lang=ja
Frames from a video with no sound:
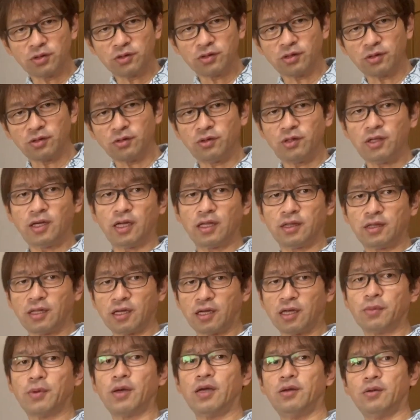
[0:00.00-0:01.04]
すというふうにやってい
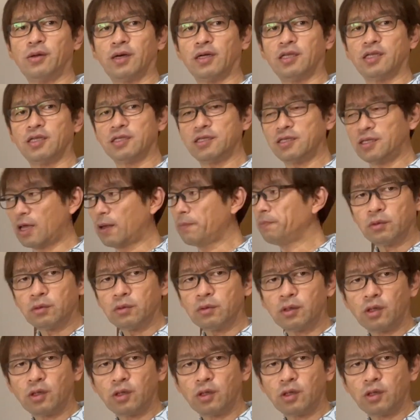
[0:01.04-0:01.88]
けばいいわけですね。